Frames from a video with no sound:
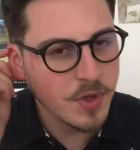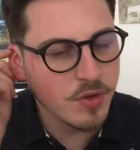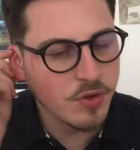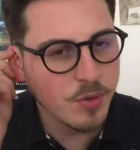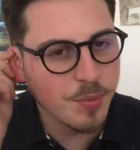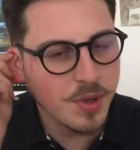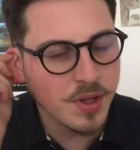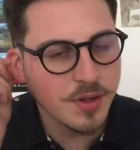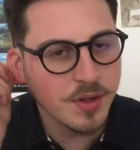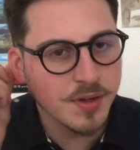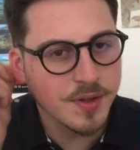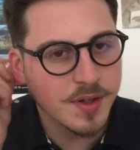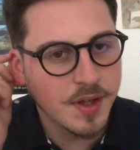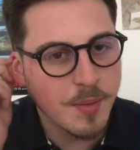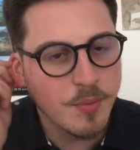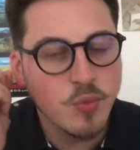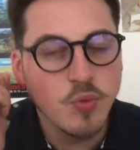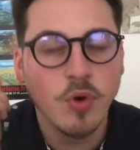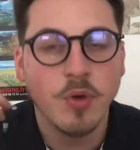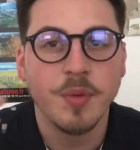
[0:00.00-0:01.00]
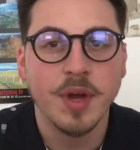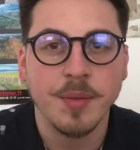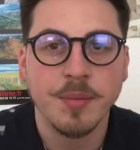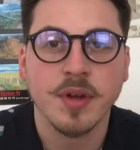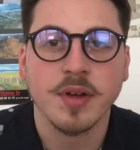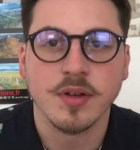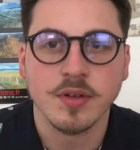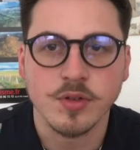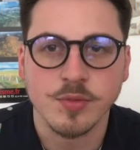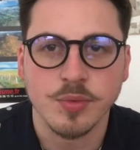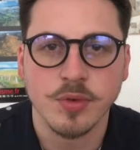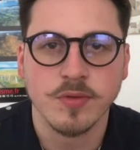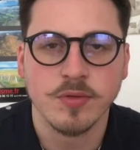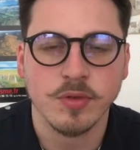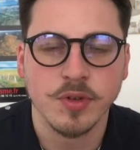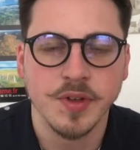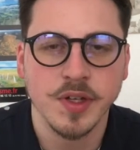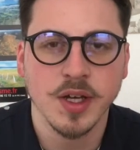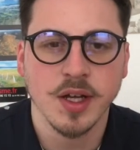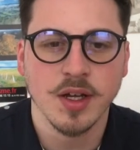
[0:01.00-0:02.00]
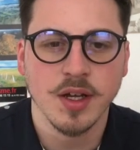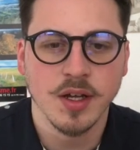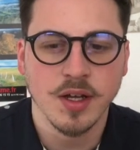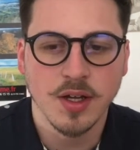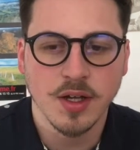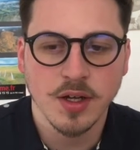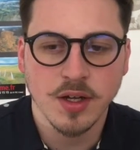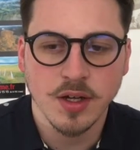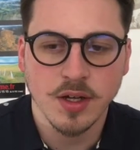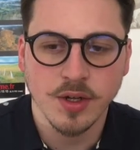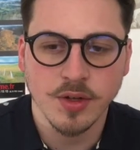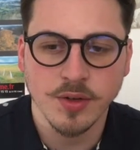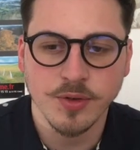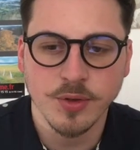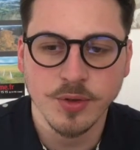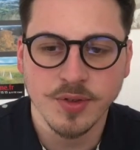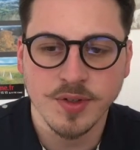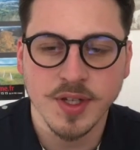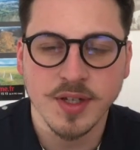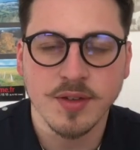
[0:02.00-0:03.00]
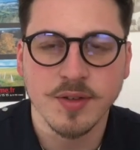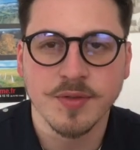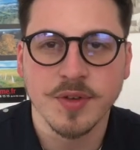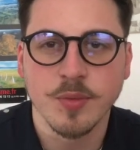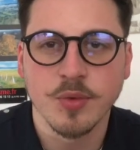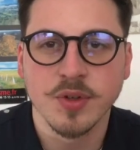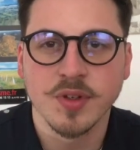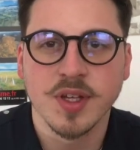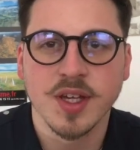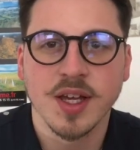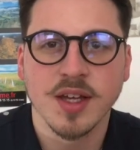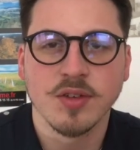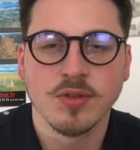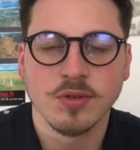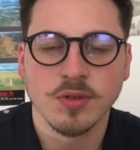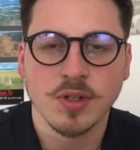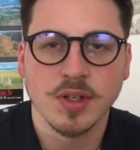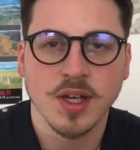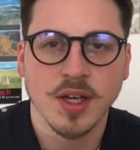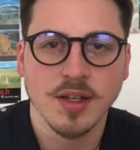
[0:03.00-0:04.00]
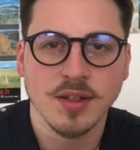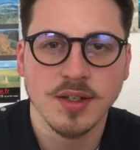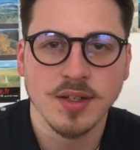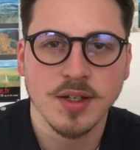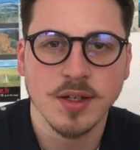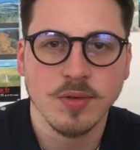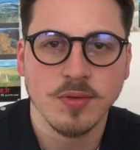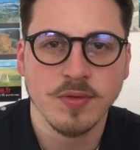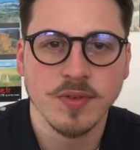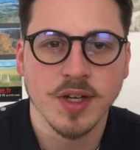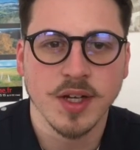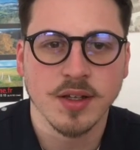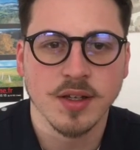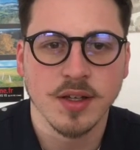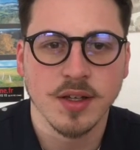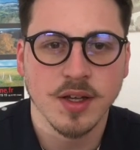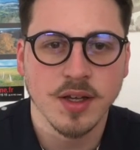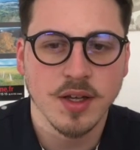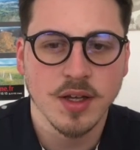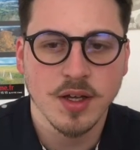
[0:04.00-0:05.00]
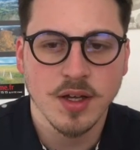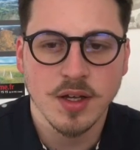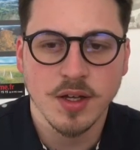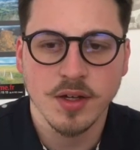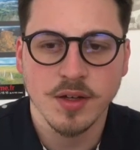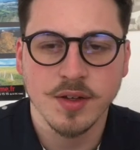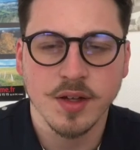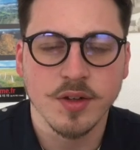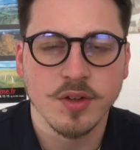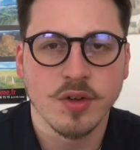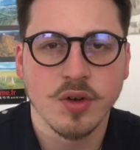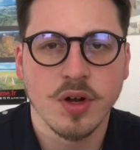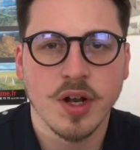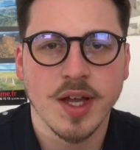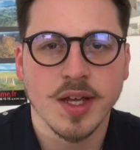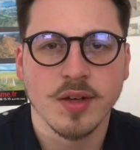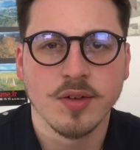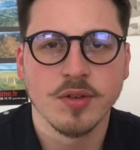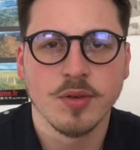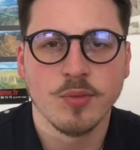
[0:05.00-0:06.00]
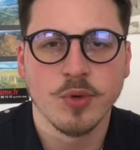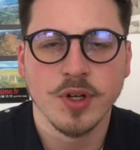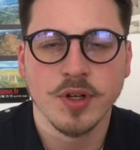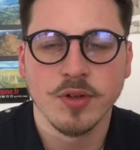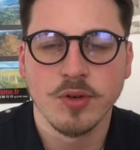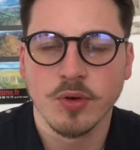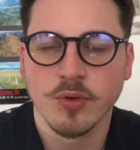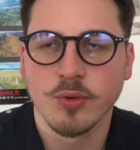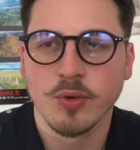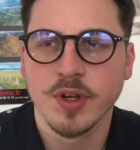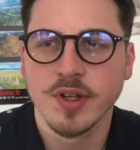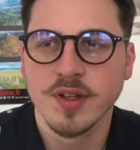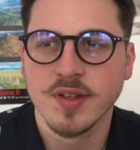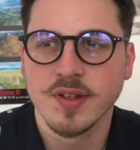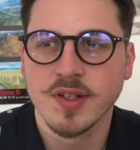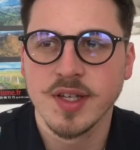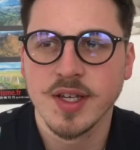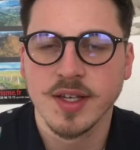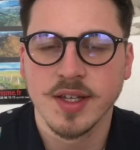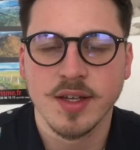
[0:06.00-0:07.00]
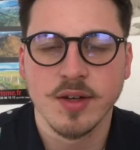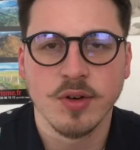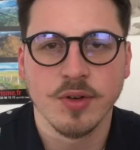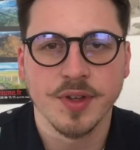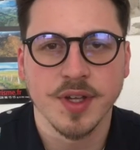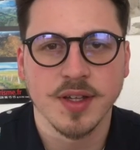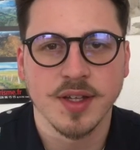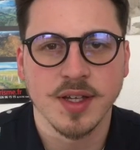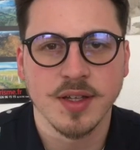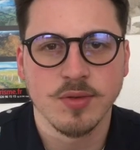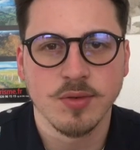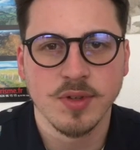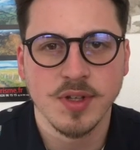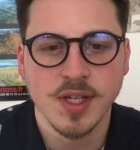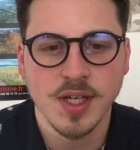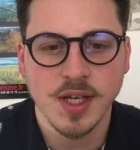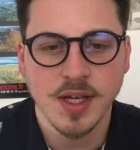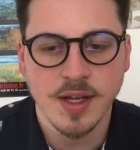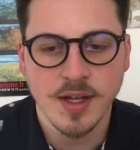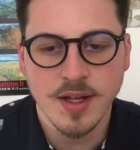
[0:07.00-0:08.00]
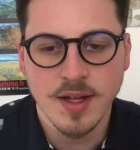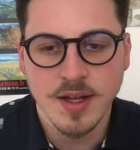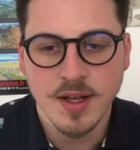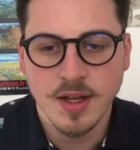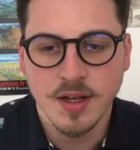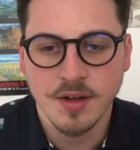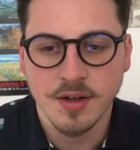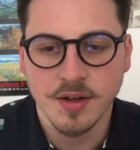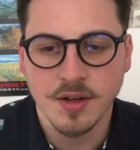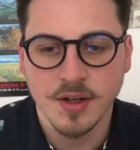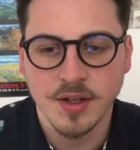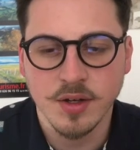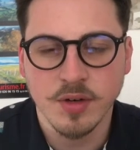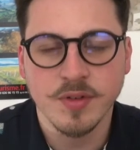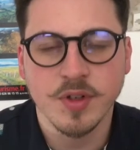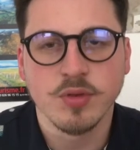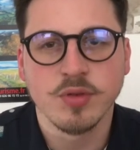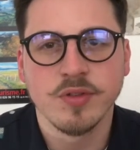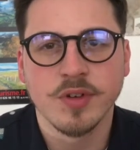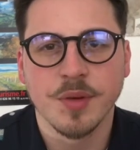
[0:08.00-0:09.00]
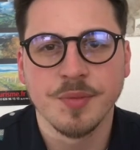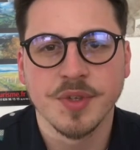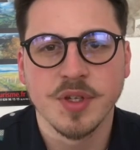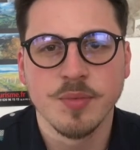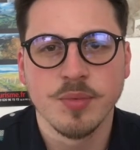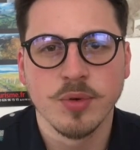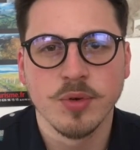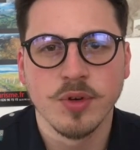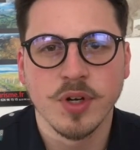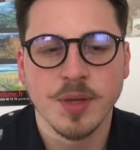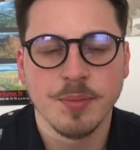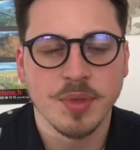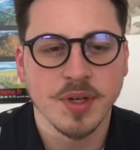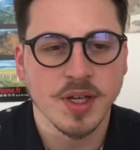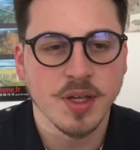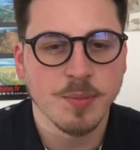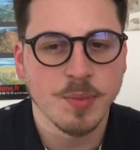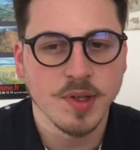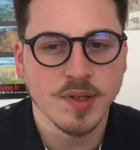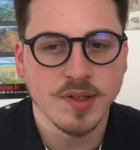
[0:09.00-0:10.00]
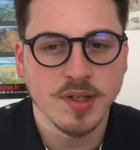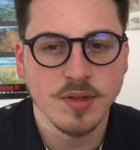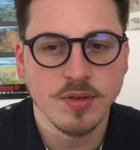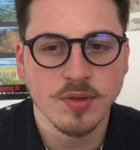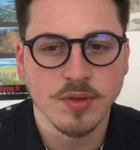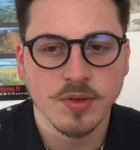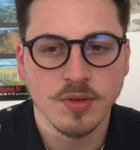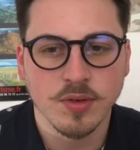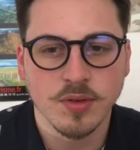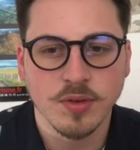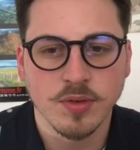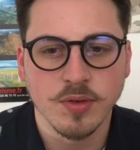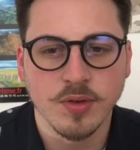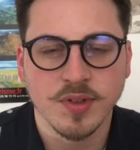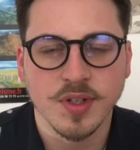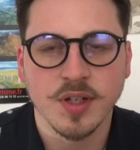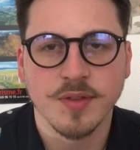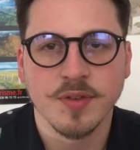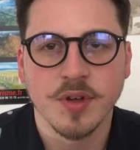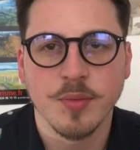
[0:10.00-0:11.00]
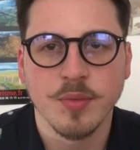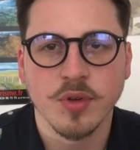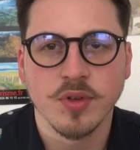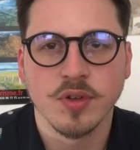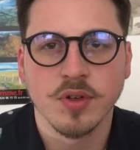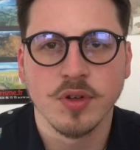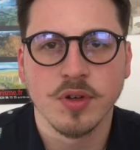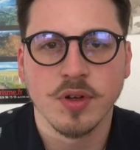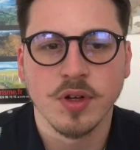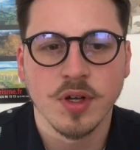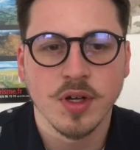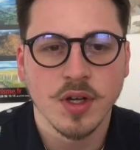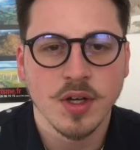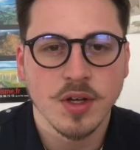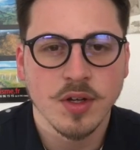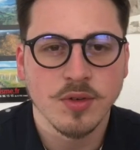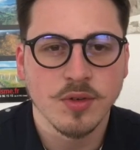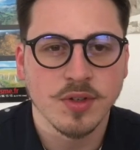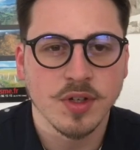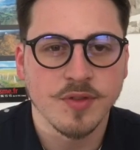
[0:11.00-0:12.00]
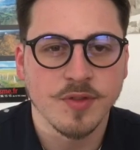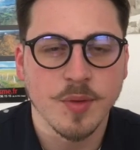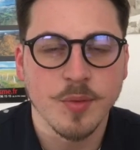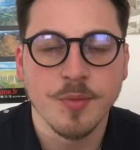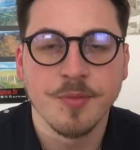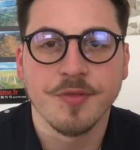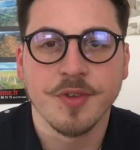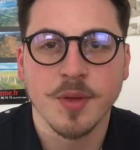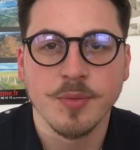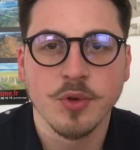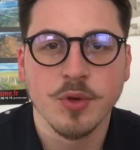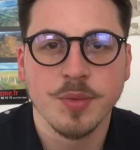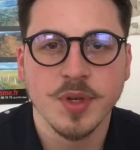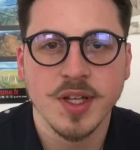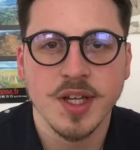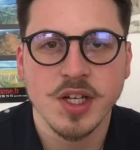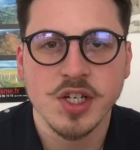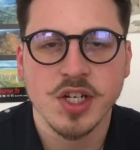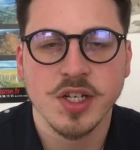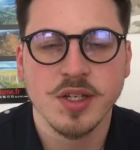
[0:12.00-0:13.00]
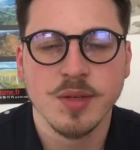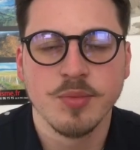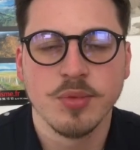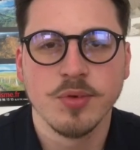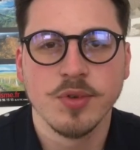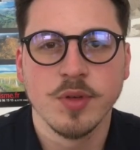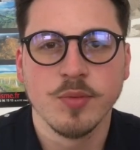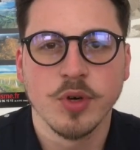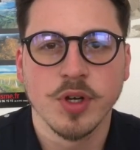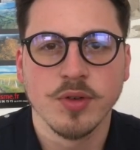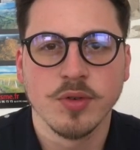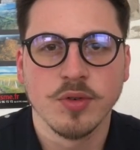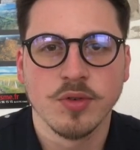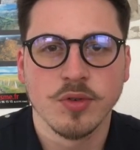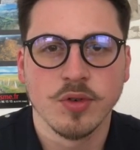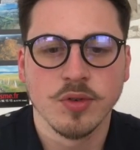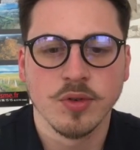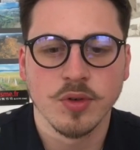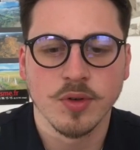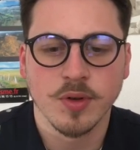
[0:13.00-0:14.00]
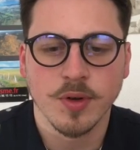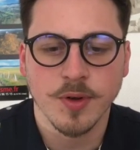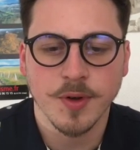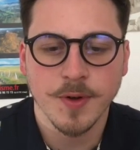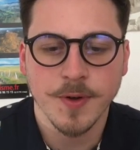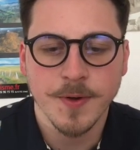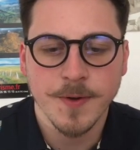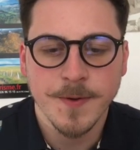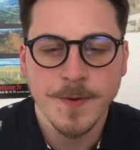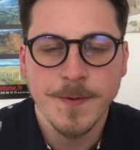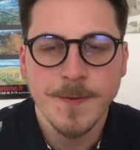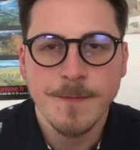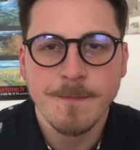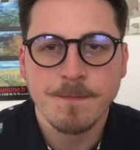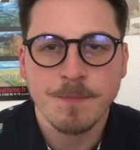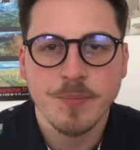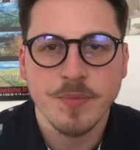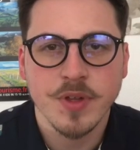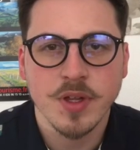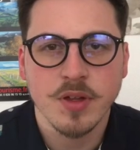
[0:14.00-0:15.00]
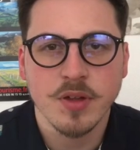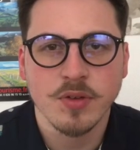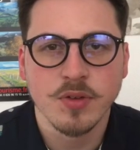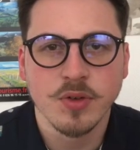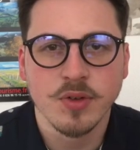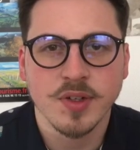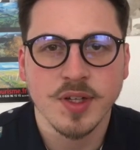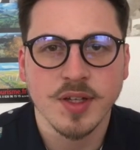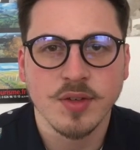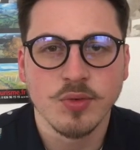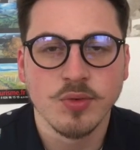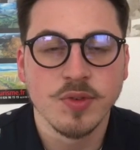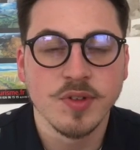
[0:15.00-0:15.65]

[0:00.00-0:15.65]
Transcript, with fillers: se prendre d'amour même, je peux vous le dire, euh, de cette fameuse créature qui a été découverte euh, dans un lac non loin, d'ici et qui compte être étudiée. Euh, et on va suivre un petit peu les péripéties de, cette, fameuse, cette fameuse femme de ménage, hein, ni plus ni moins de, de cette